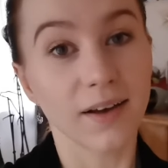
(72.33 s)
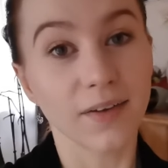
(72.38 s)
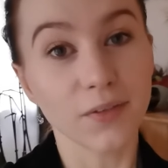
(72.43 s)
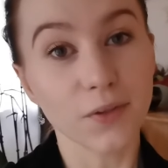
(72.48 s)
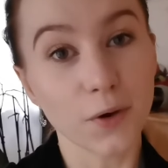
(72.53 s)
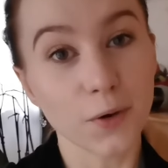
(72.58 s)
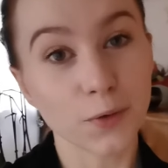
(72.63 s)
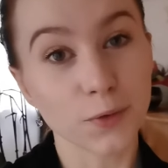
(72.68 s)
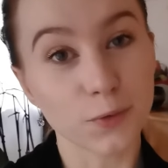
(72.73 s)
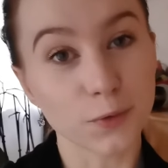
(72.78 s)

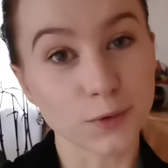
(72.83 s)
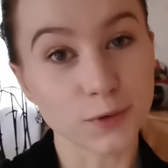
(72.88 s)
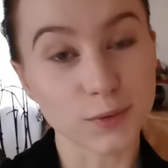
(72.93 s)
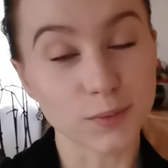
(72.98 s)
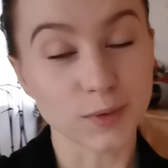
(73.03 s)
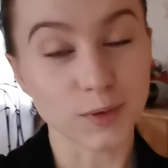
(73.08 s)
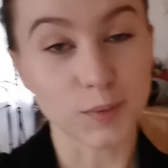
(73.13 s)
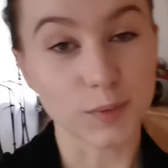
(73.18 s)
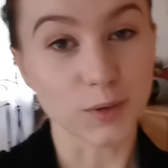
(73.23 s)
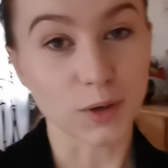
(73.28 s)
no,
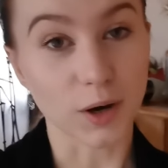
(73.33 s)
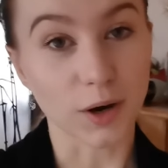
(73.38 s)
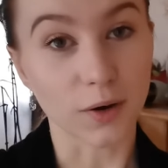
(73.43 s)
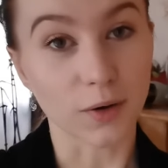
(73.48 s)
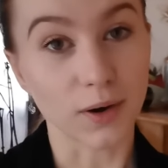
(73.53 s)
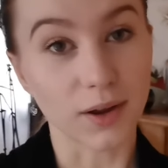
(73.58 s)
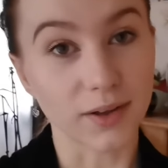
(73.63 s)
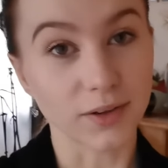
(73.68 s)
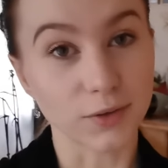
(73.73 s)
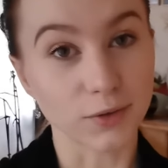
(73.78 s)
odwrócimy sobie trochę
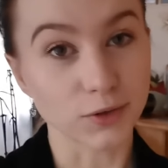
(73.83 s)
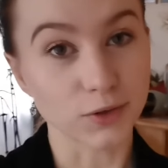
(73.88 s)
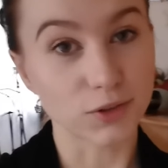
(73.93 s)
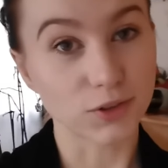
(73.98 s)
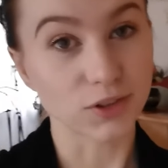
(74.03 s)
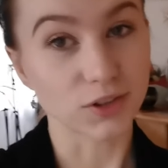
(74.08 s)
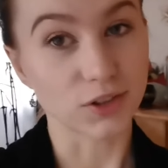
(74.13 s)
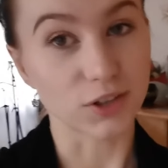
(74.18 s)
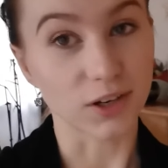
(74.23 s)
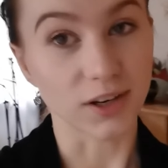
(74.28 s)

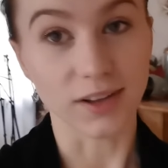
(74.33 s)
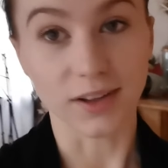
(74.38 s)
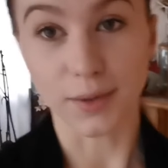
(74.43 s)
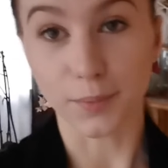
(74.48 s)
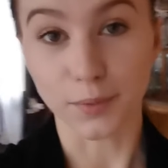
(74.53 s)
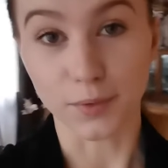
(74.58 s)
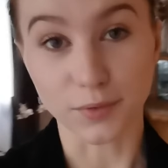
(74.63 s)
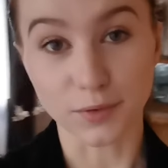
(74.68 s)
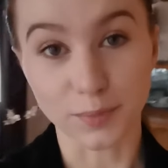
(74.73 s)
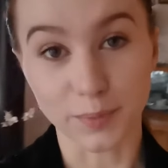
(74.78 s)
kolejność, czyli
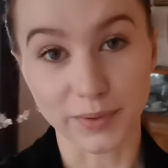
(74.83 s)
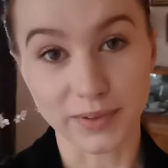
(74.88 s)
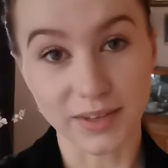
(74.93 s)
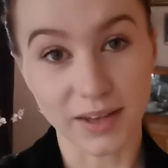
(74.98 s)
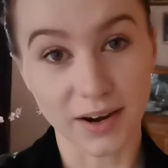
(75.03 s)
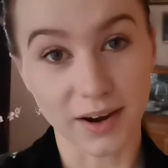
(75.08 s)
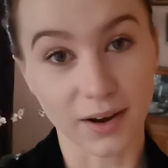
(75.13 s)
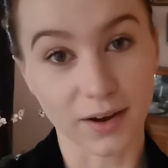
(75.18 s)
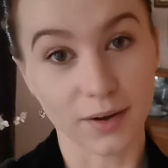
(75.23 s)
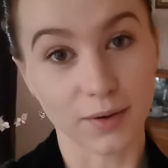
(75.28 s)
najpierw
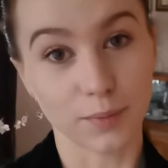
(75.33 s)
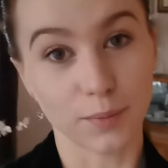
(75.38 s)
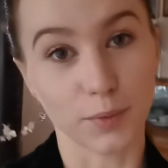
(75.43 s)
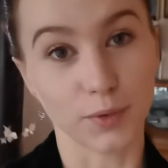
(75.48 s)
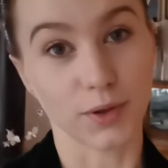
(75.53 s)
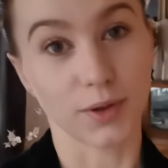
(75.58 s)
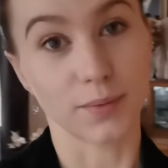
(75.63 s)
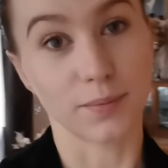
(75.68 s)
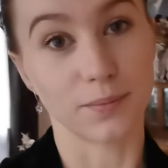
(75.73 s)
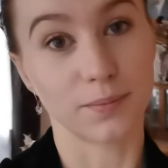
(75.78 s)
spacerek,
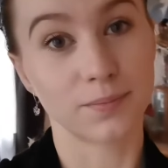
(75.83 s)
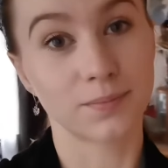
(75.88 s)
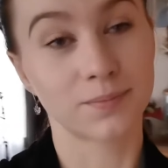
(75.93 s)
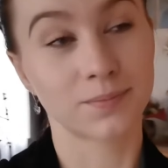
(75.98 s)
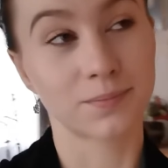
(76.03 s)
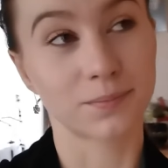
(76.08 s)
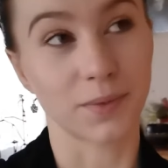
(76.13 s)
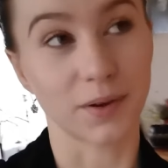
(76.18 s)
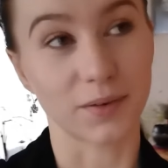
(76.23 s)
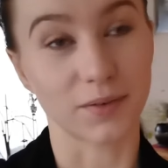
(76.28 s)
potem
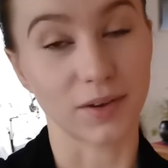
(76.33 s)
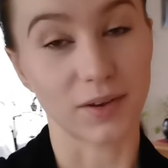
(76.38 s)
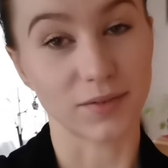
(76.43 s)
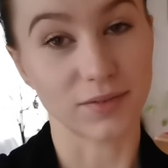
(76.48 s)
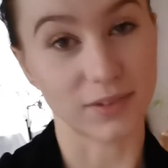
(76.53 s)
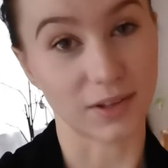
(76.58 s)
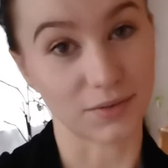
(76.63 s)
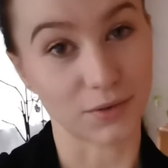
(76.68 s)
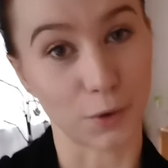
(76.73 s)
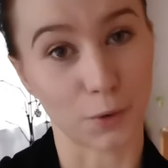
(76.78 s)
pewnie
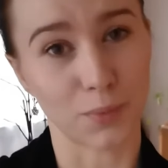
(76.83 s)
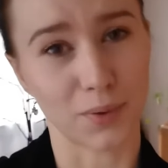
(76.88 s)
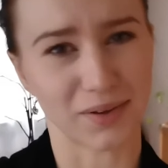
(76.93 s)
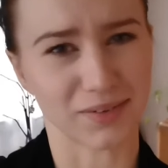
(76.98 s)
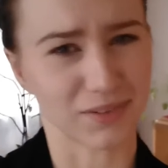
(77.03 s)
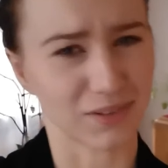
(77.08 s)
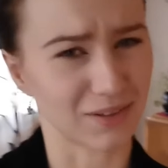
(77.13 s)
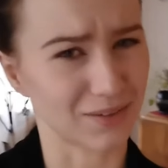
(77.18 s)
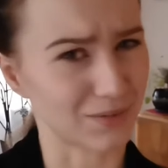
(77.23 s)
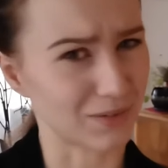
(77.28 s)
wstawię
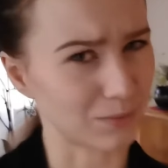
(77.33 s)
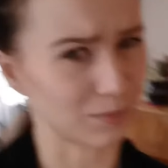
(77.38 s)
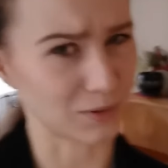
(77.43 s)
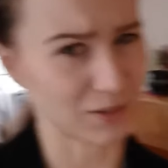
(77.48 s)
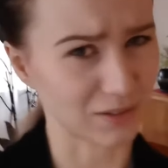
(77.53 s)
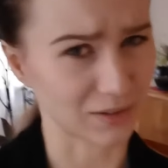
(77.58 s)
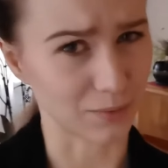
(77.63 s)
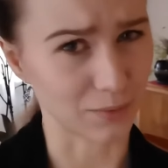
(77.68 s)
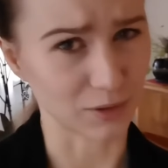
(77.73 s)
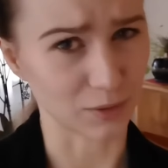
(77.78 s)
obiad i wezmę
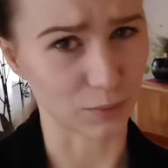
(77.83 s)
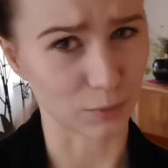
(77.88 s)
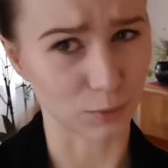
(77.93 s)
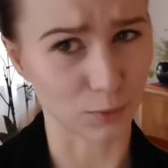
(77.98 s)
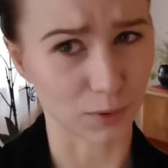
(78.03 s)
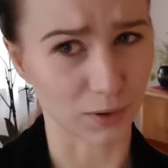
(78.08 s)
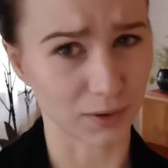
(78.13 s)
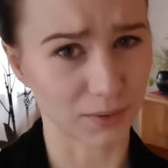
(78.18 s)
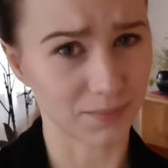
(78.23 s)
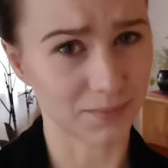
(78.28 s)
się za mycie
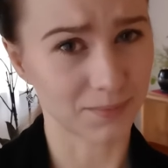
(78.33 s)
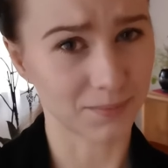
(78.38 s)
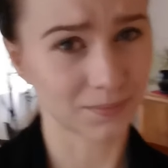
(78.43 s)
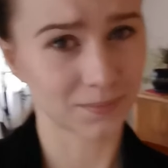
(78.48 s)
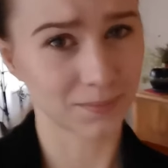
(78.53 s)
podłogi.